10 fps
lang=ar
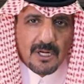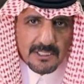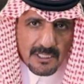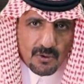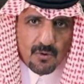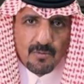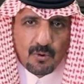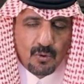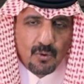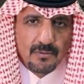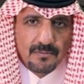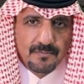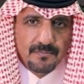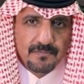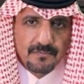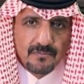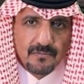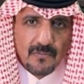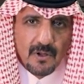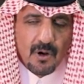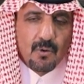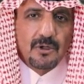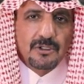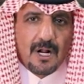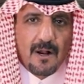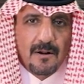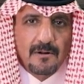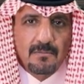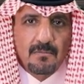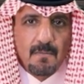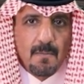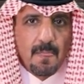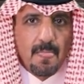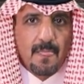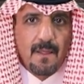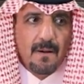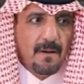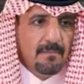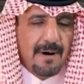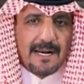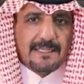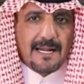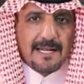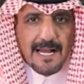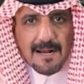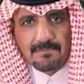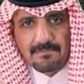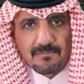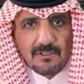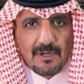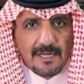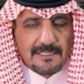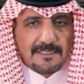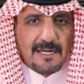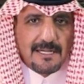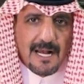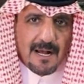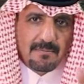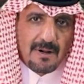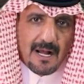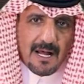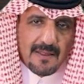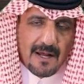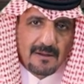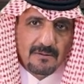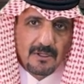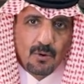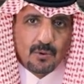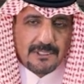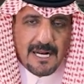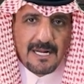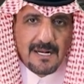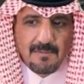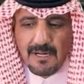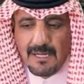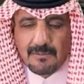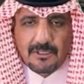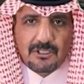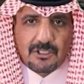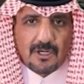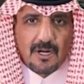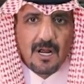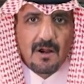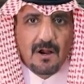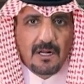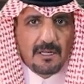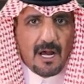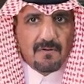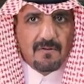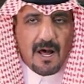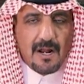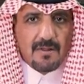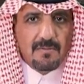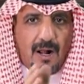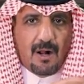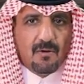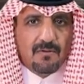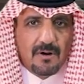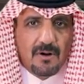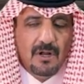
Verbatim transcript: ترى الصدر يذبح أو رجع مرت الأيام عدت الأيام هذا وصل العلم العلم ينتشر عيال فلان ذبحوا